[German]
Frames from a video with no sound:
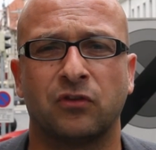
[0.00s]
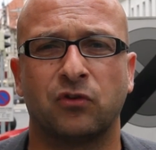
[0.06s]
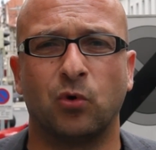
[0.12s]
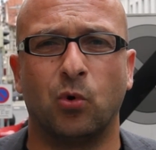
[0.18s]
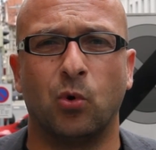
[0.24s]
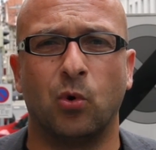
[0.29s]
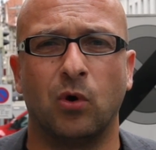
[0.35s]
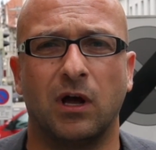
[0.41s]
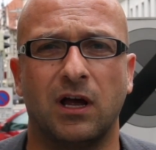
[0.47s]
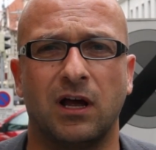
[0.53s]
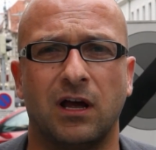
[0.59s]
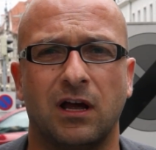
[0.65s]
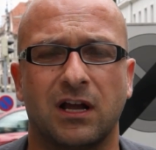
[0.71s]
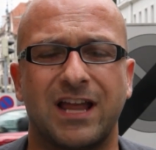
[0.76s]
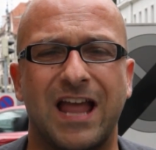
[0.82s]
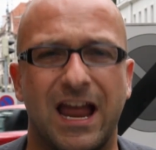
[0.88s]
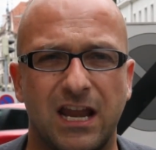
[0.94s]
du
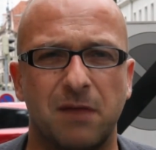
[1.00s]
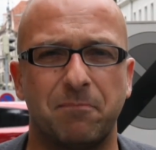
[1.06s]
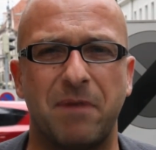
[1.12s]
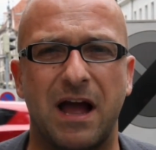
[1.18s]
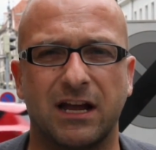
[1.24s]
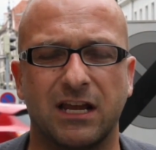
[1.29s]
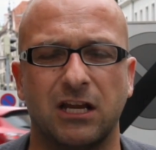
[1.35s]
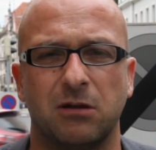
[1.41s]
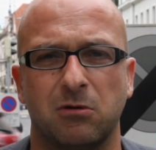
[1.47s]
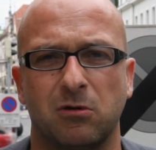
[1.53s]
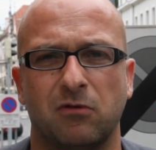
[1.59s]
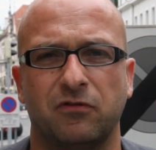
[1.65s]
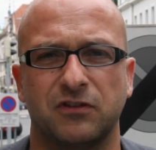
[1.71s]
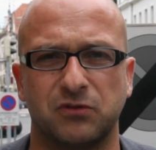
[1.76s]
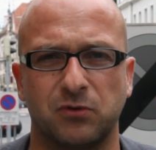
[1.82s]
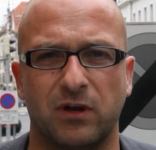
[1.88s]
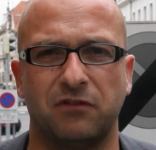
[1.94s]
äh, keine Parkgenehmigung
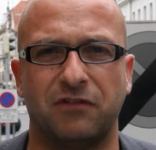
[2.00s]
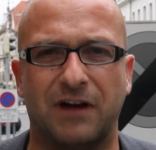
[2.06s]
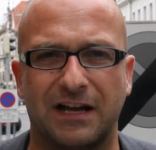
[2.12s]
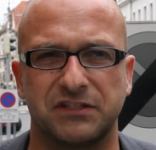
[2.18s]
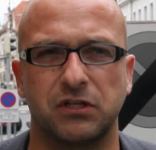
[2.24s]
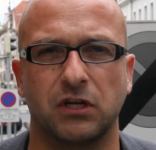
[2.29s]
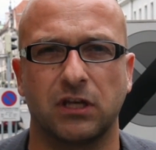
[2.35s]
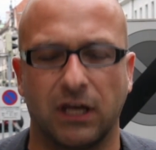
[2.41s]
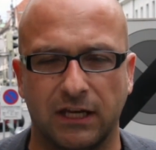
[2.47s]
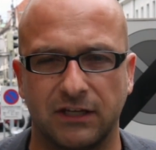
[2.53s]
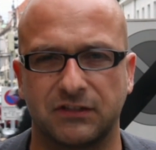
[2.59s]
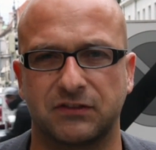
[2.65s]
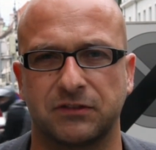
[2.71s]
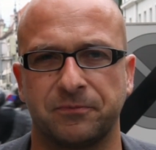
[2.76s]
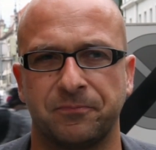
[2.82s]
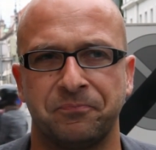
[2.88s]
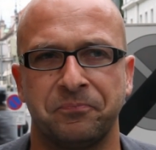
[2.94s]
für so ein Fahrzeug
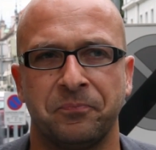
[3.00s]
kriegst.